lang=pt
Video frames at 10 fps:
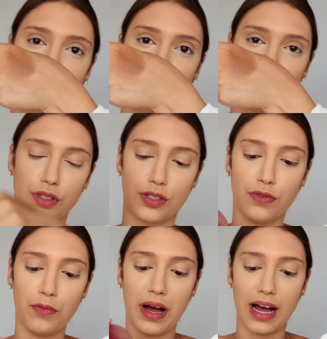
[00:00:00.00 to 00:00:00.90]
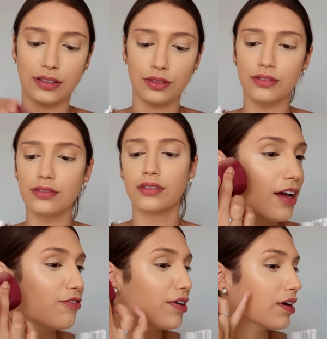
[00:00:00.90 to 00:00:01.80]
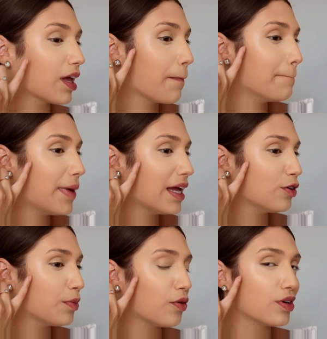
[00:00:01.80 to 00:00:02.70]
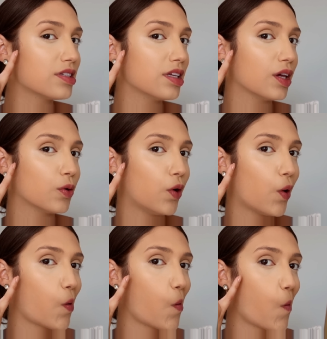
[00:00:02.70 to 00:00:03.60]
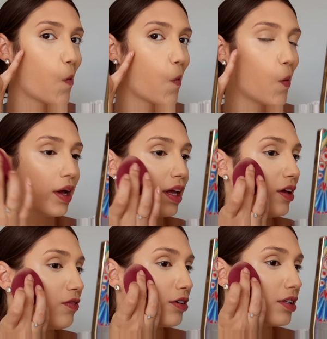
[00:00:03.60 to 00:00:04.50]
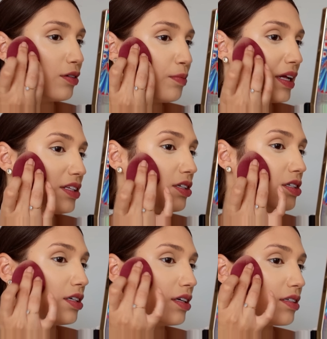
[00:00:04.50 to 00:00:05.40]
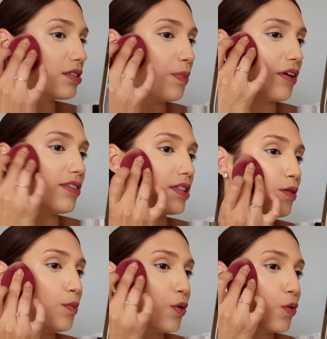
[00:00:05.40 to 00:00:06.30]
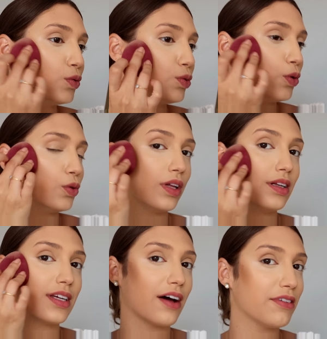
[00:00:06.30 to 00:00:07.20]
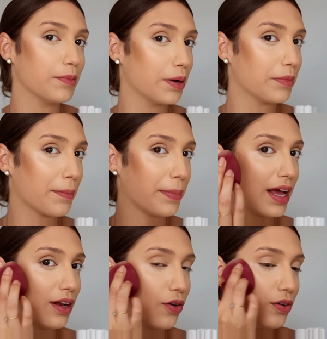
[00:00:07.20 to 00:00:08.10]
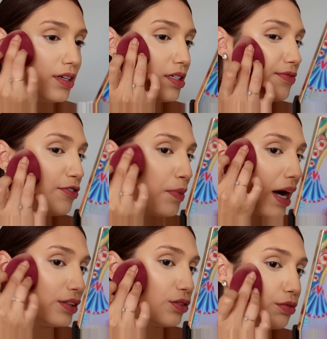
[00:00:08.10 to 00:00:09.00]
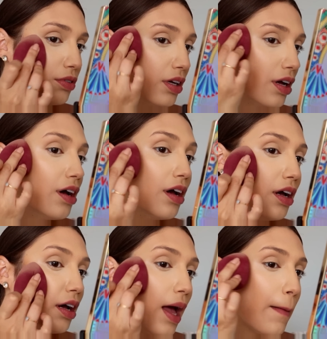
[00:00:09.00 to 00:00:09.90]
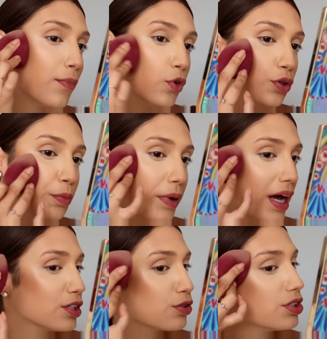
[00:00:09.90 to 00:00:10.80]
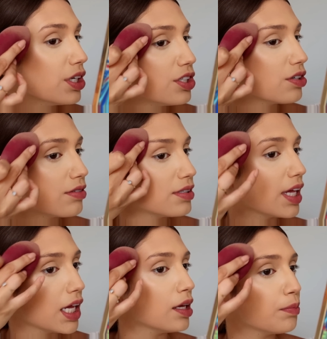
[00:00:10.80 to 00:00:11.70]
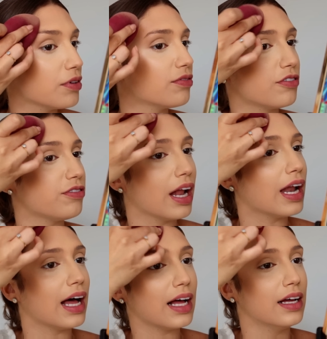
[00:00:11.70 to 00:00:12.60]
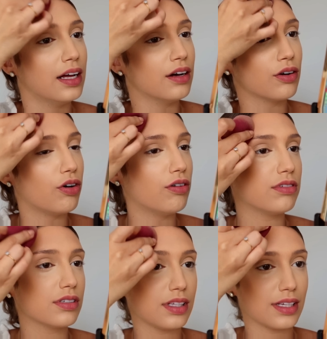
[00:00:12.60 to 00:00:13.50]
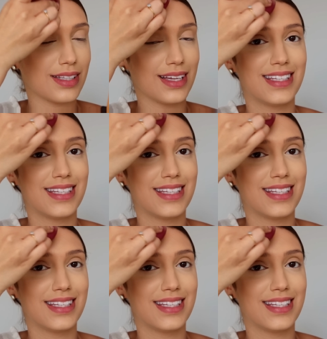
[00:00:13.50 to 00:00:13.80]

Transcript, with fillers: Pronto, esfumado. E aí eu venho aqui bem no meu ossinho, ó, e vou dando batidinhas para fazer o meu contorno. Ele já vem para minha pele, ó, esfumado. É muito prático, gente. Eu sempre vou falar com vocês